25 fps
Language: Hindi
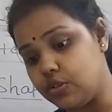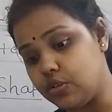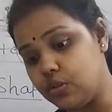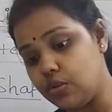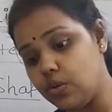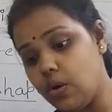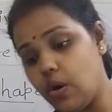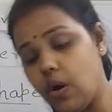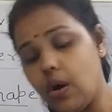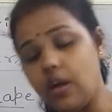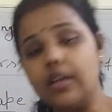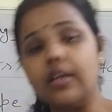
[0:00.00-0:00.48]

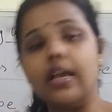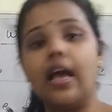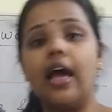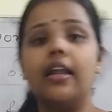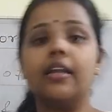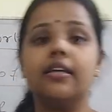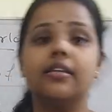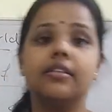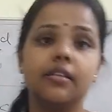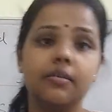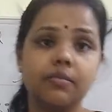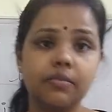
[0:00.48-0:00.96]
जो
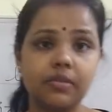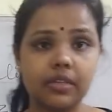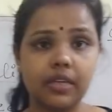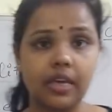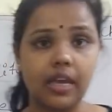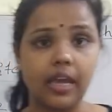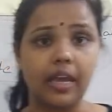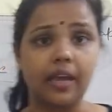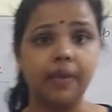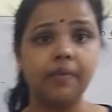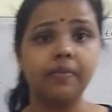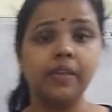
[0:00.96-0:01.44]
ऑर्गेनिजम्स
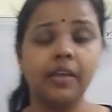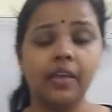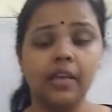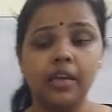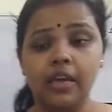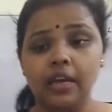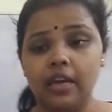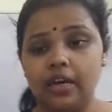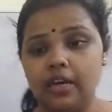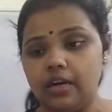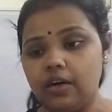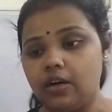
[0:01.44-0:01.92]
हैं
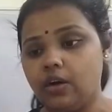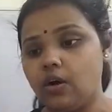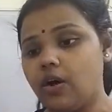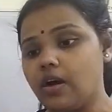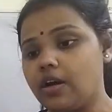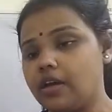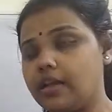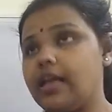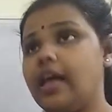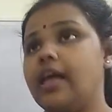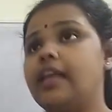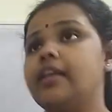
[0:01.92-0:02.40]

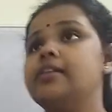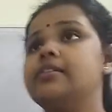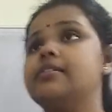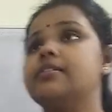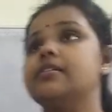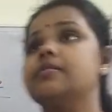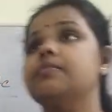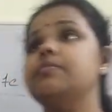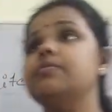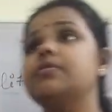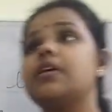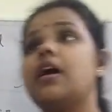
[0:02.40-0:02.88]

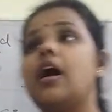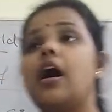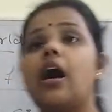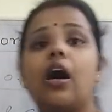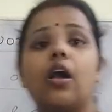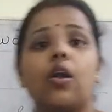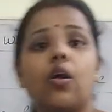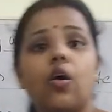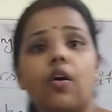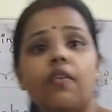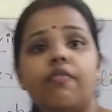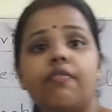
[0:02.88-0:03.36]
ऑर्गेनिजम्स
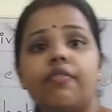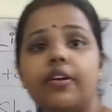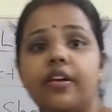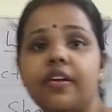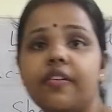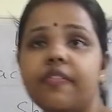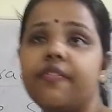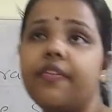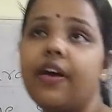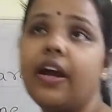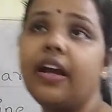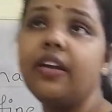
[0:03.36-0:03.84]
आर ऑफ
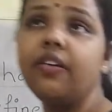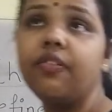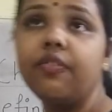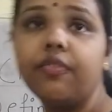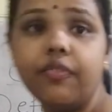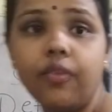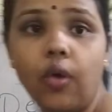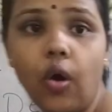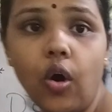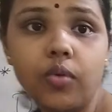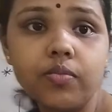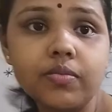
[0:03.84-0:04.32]
डिफाइंड
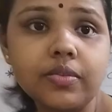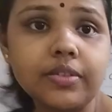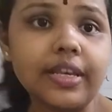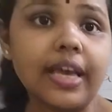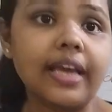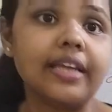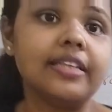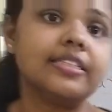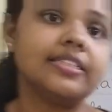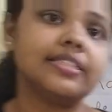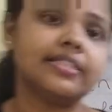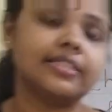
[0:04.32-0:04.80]
फॉर्म्स
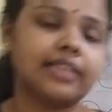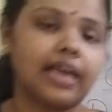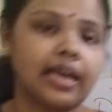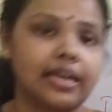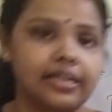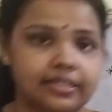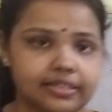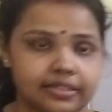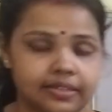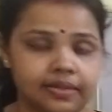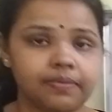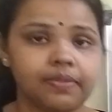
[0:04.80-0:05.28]
एंड
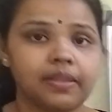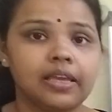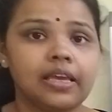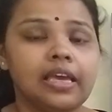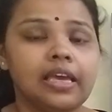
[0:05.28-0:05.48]
साइज